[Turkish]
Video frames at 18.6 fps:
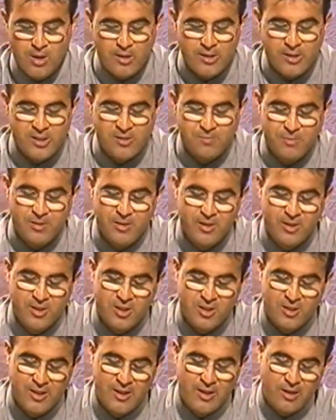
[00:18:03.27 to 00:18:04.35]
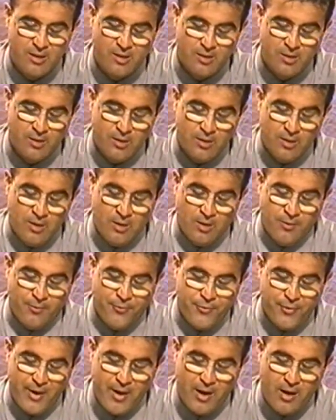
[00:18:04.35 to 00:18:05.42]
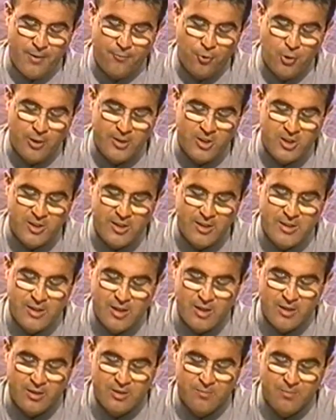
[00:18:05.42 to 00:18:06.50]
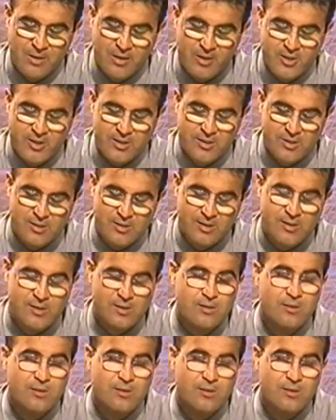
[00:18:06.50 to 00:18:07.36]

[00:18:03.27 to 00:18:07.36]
İsminin içinde F harfi olan kişiden yardım alacaksınız.